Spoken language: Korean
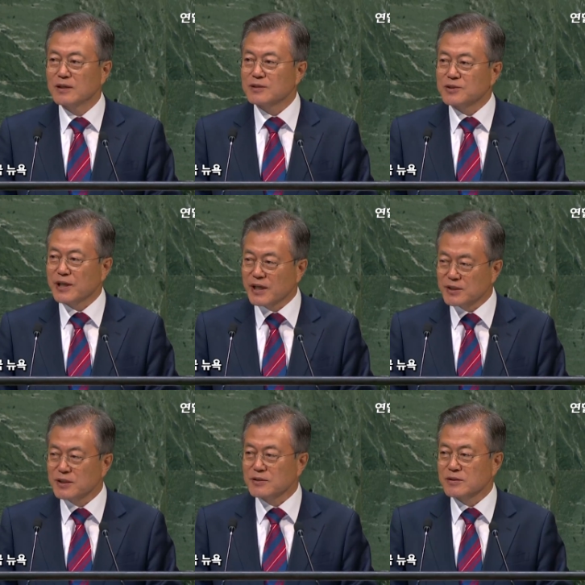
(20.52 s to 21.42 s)

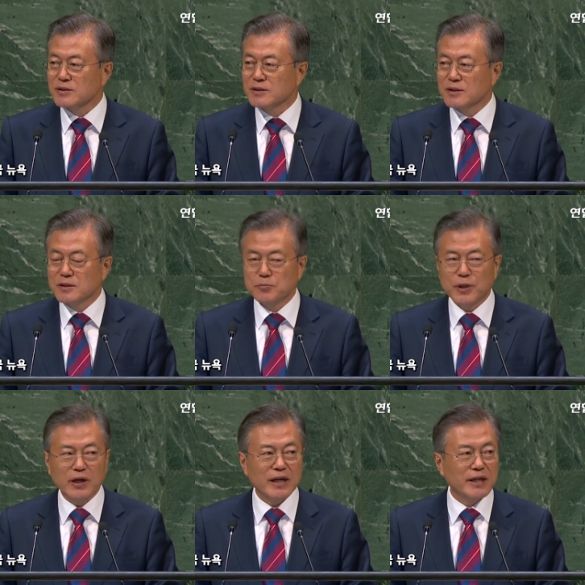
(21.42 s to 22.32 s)
세계는
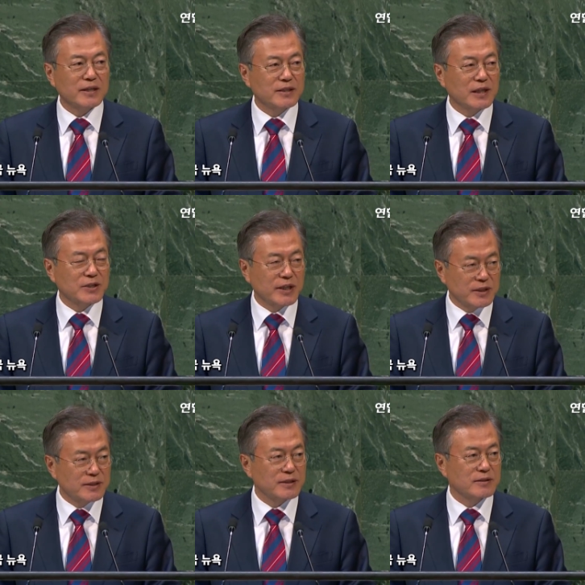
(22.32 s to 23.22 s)
평화의 길에
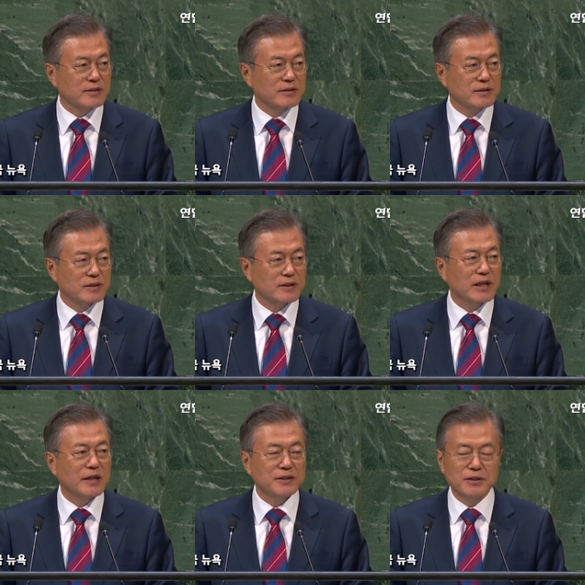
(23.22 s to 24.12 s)
새겨진
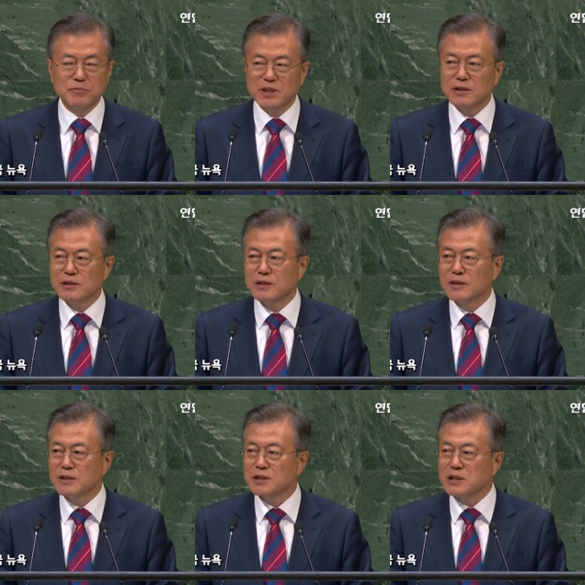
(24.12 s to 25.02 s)
그의 이름을
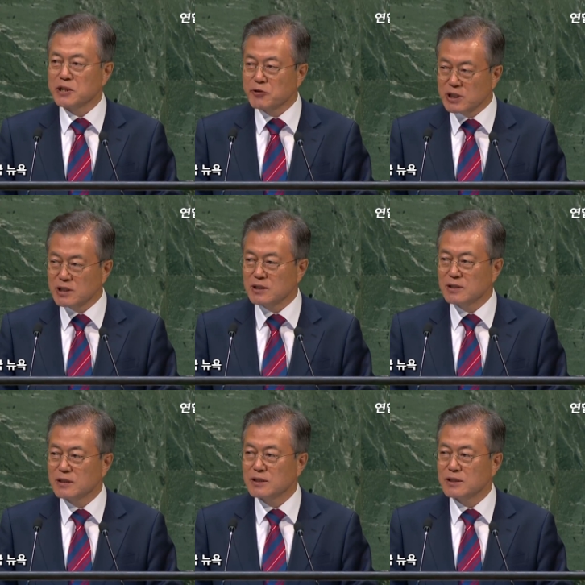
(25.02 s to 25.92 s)
영원히
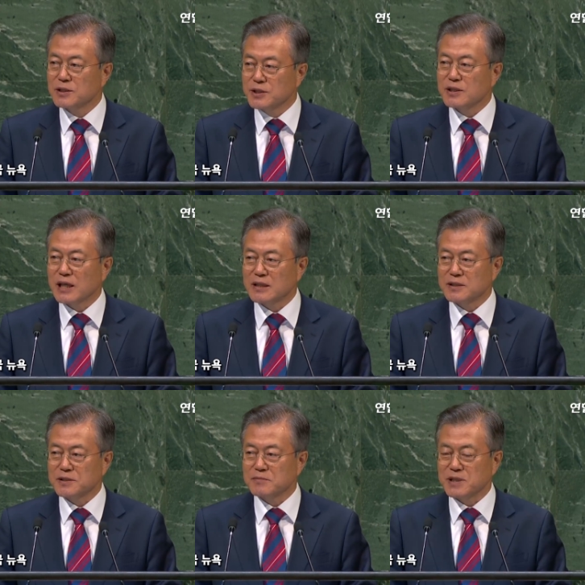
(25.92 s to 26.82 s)
기억할
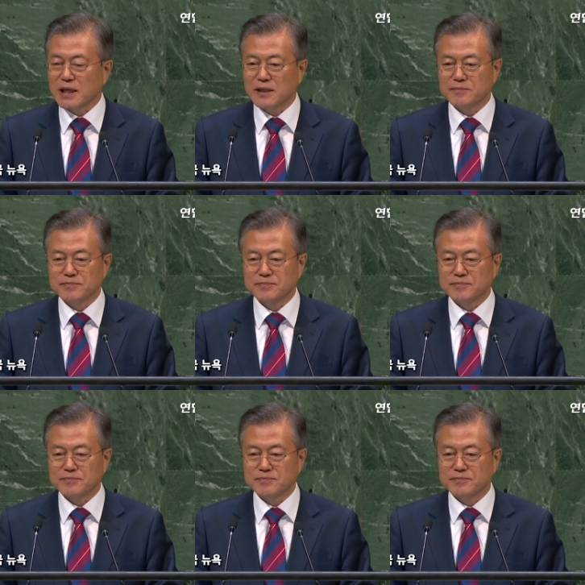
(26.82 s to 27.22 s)
것입니다.